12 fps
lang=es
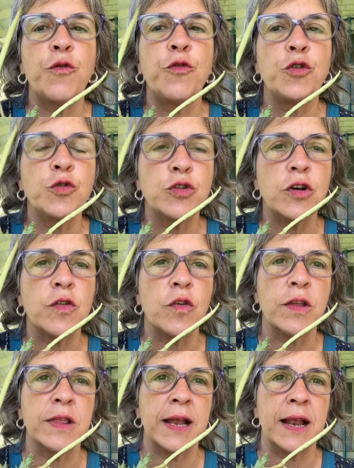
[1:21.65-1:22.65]
frutos
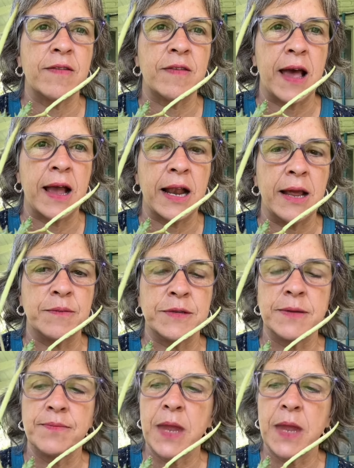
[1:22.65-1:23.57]
de las ascleps.